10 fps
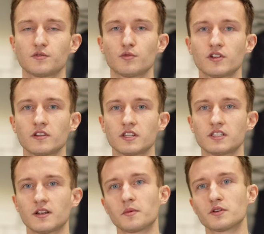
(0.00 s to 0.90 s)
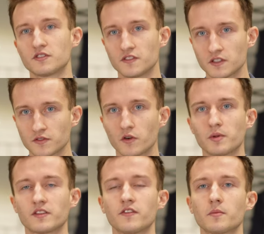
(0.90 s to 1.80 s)
złożony, że trzeba mieć oczywiście swoją
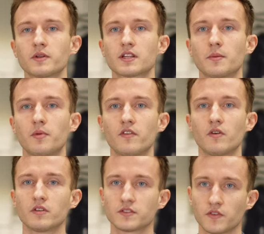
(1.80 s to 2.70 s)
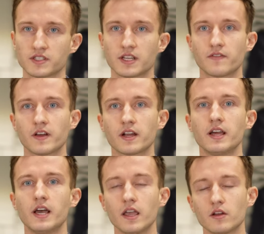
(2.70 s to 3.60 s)
platformę sklepową, swoje serwery
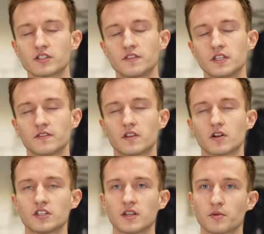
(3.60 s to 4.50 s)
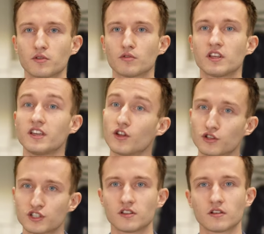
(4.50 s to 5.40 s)
i oczywiście wdrożyć te produkty i
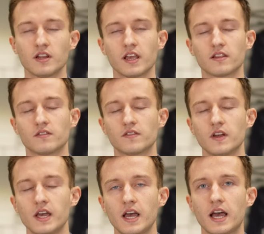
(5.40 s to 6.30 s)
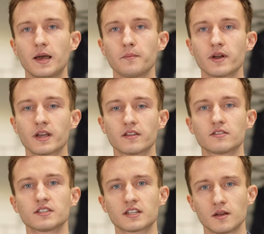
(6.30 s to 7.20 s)
dotrzeć do klientów. M-Bank
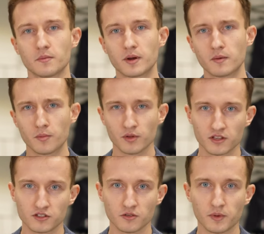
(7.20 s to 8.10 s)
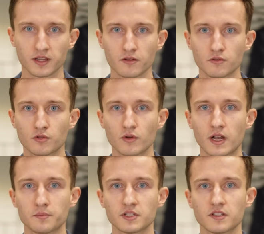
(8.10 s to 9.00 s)
dostarcza bramkę płatniczą PayNow,
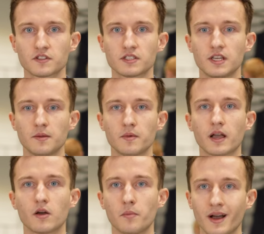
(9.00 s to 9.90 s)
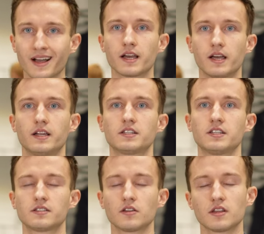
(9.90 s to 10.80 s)
która przede wszystkim jako bank, e,
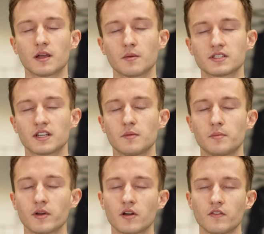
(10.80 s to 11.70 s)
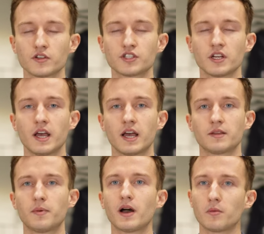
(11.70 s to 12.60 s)
czyli stoi za nami bankowość,
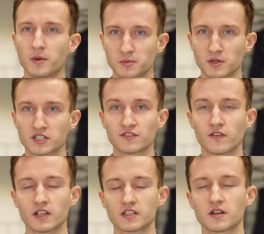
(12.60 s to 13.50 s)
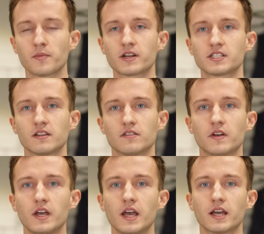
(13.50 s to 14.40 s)
dba o bezpieczeństwo naszych
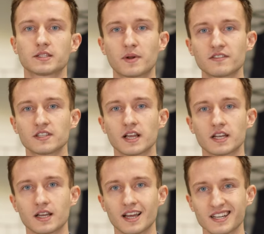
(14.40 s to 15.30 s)
merchantów. Sprawdza ka